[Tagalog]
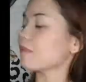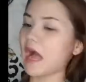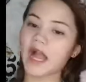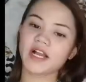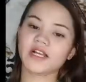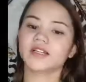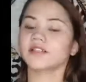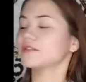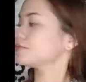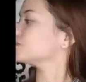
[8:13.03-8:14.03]

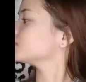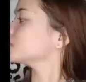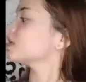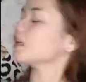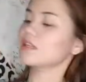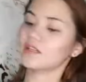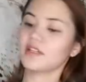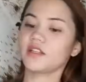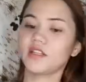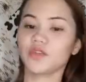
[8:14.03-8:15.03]
bag.
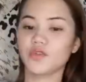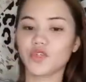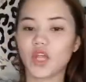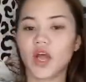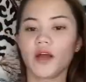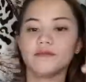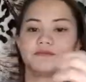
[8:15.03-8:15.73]
Ganito siya.